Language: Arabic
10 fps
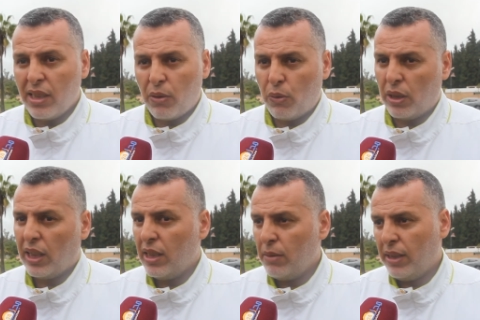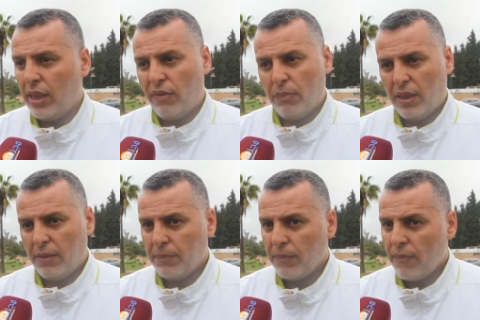غير كره القدم اللي كاينه في
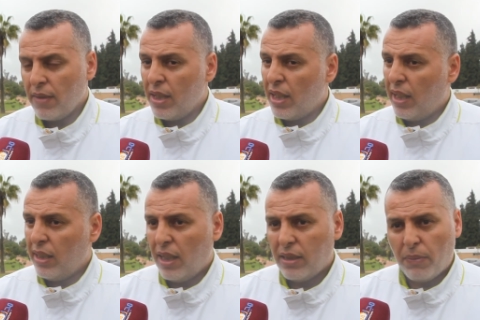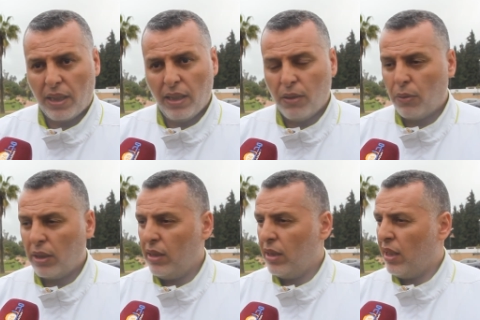المغرب راه كاينه تبارك الله كره
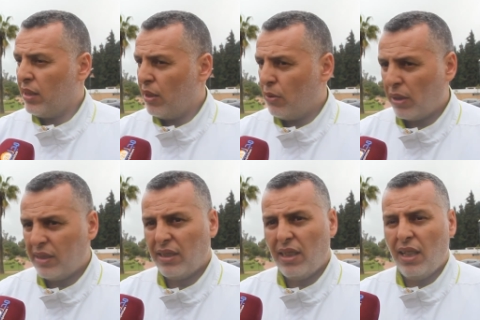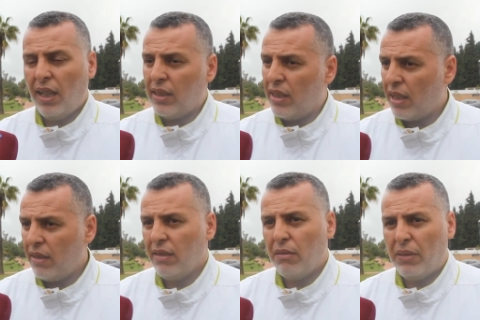اليد عندنا كره السله عندنا
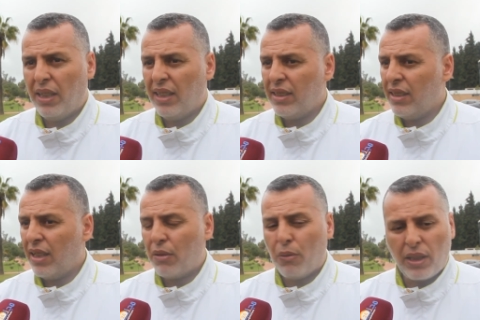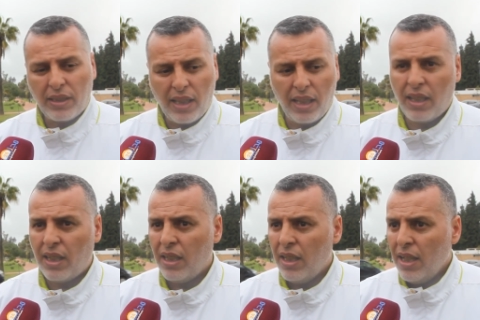الريكبي عندنا الكره
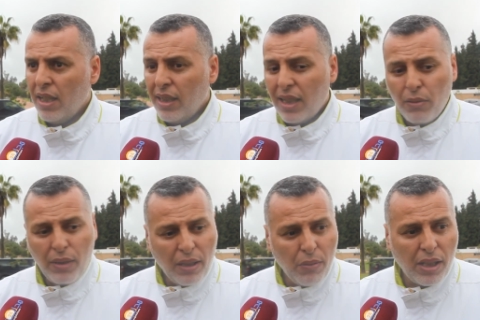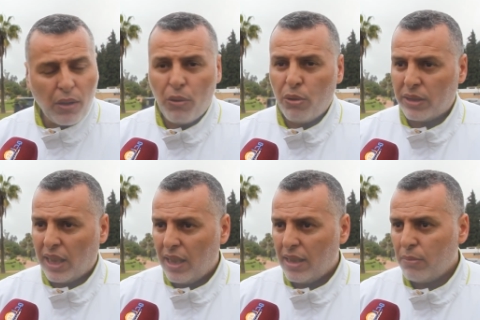الطائره يعني الاخوان كلهم
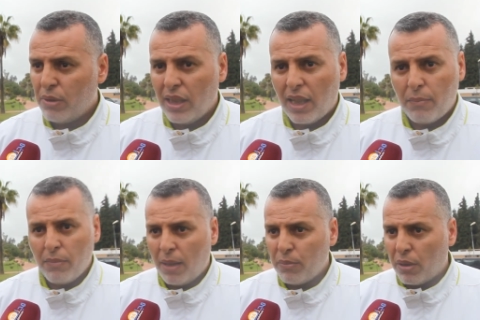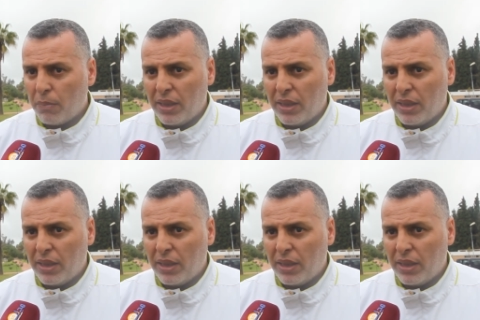طاقات ماشي غير عبد ربي